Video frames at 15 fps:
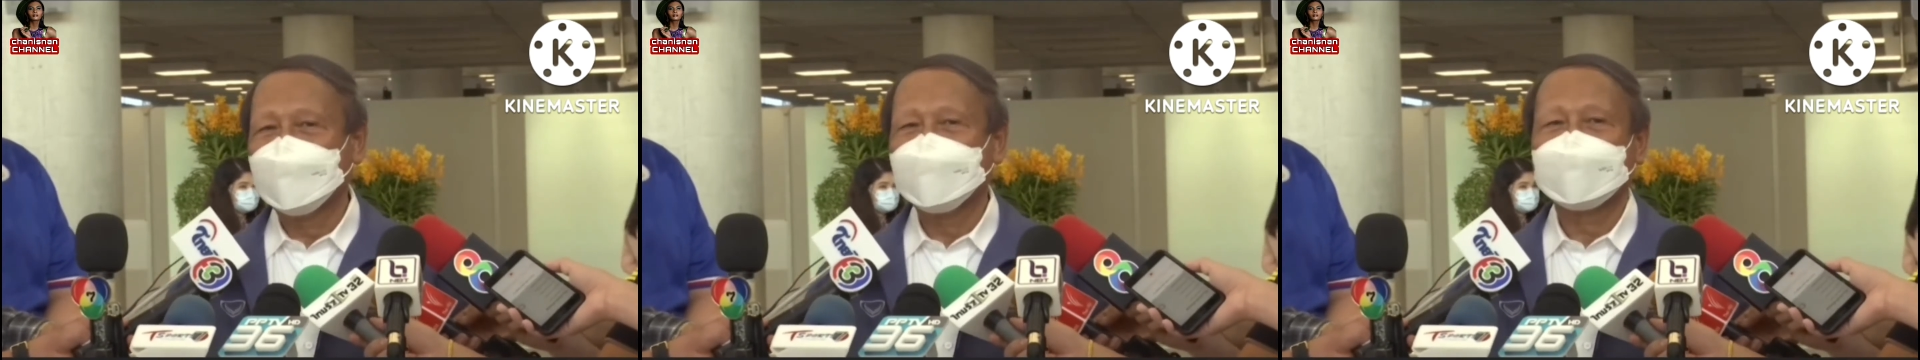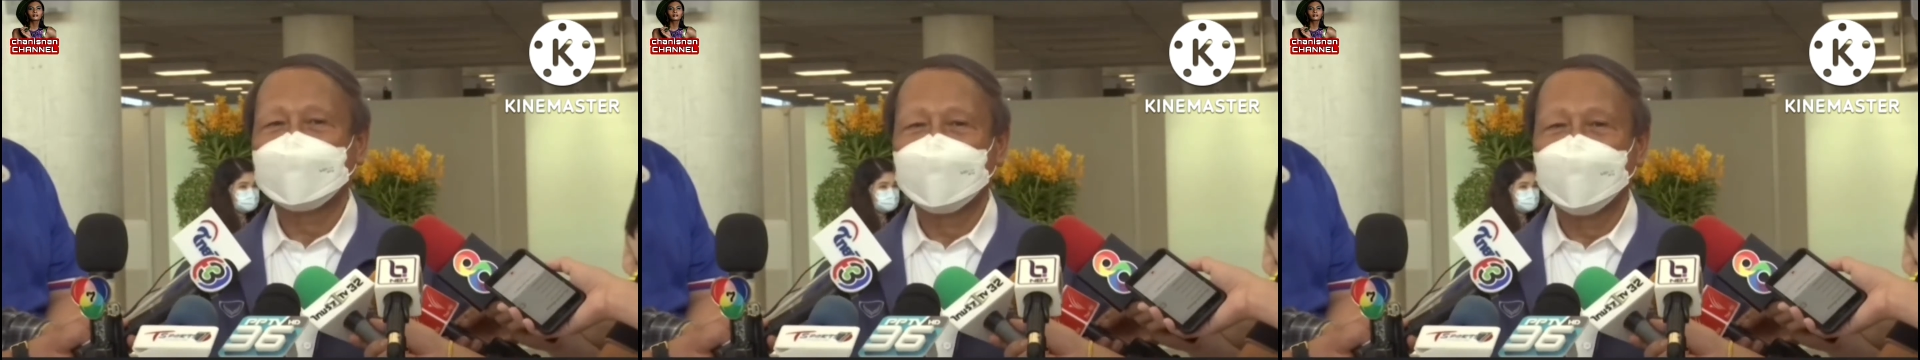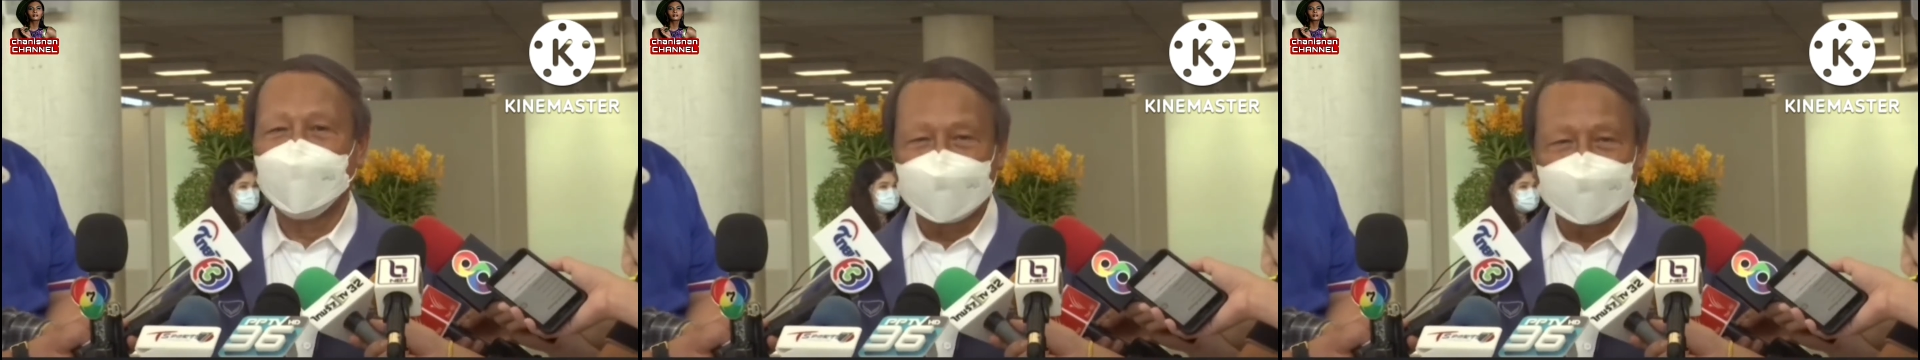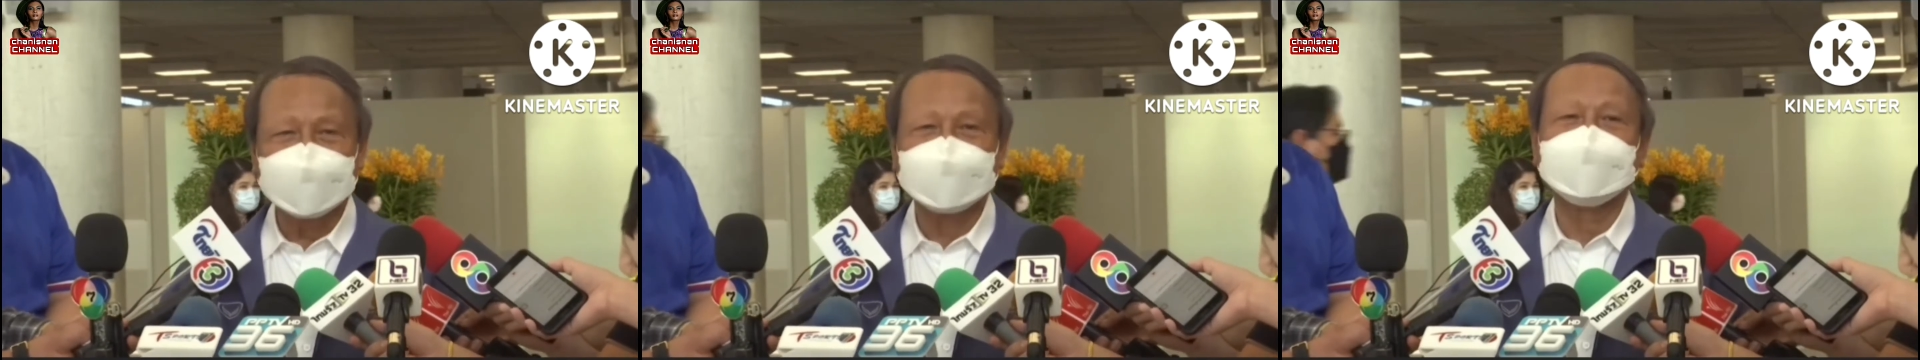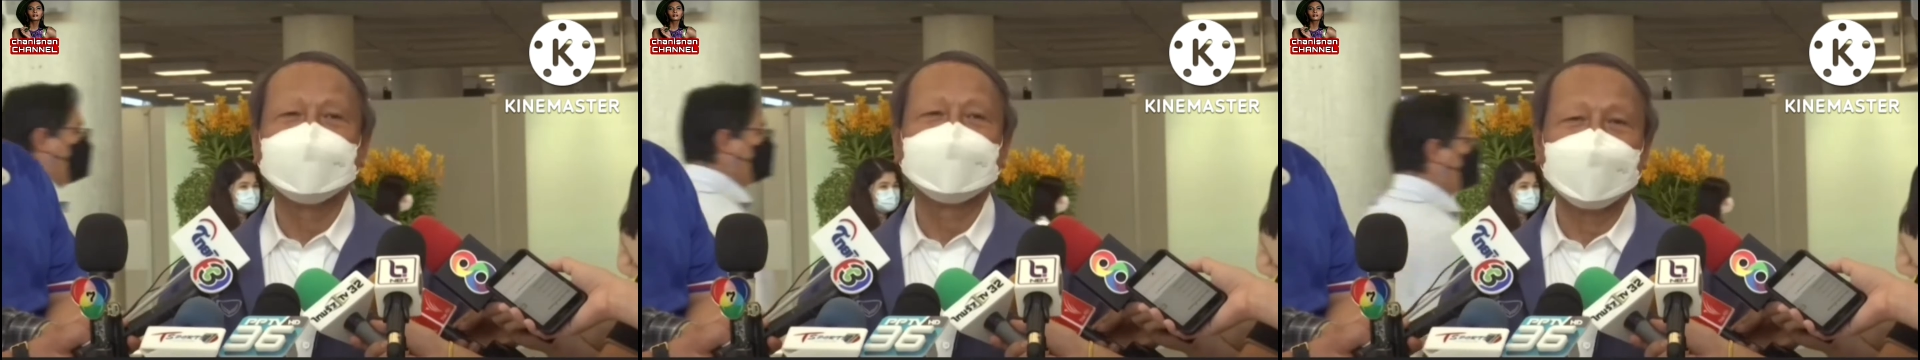ได้ออก
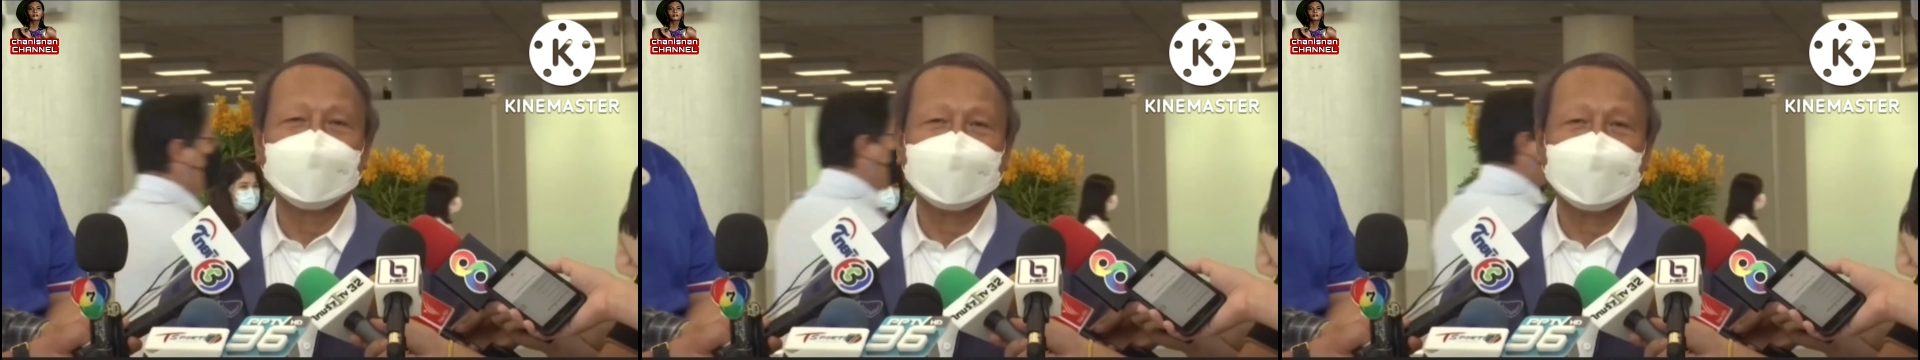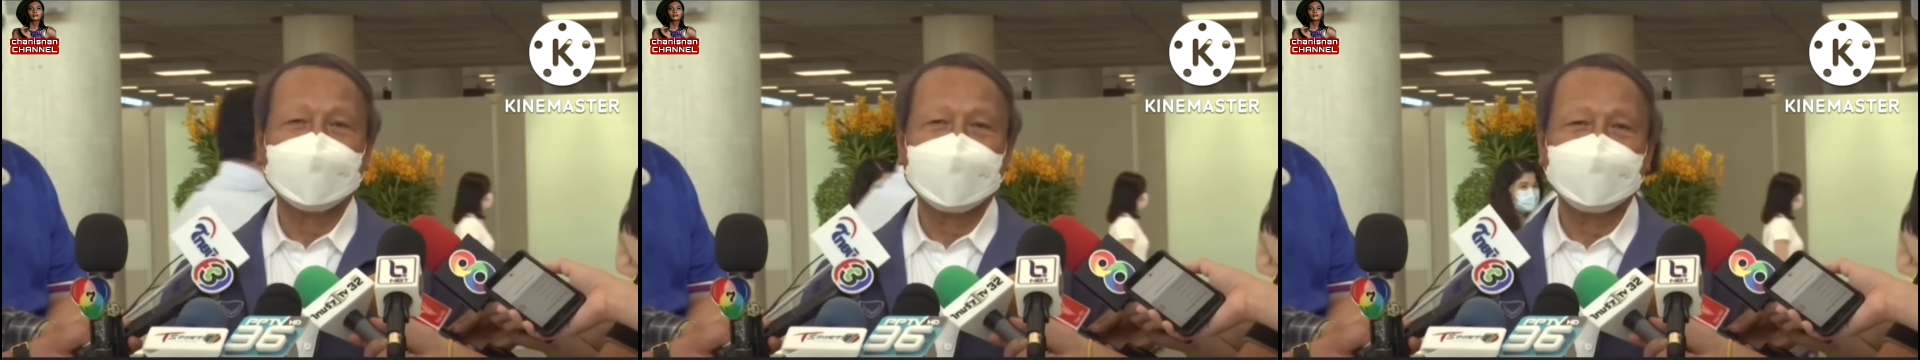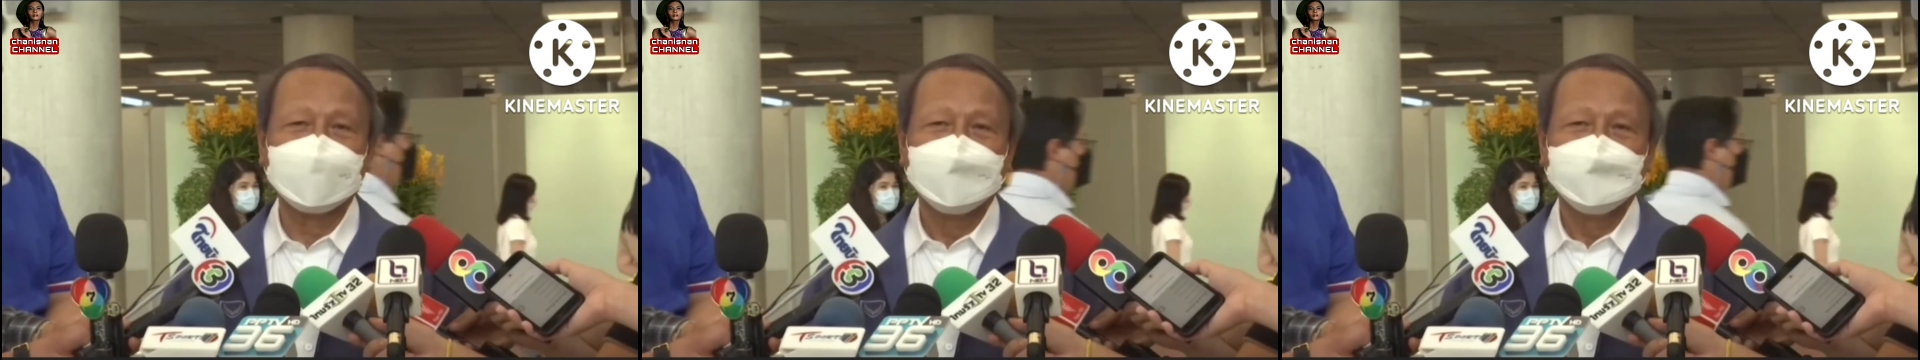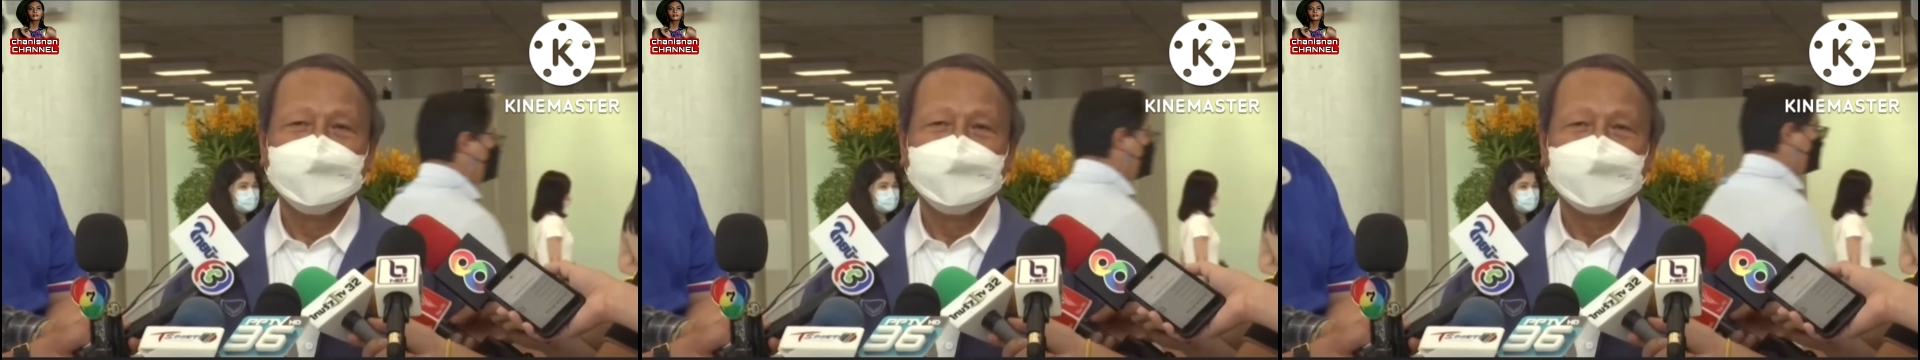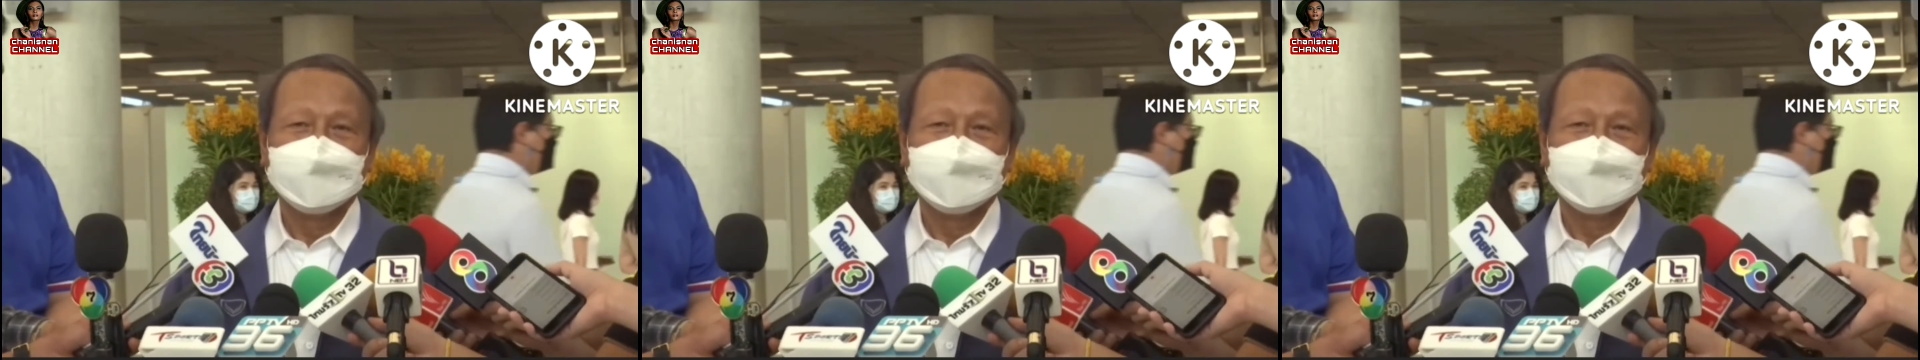ศึกจริงๆนะครับ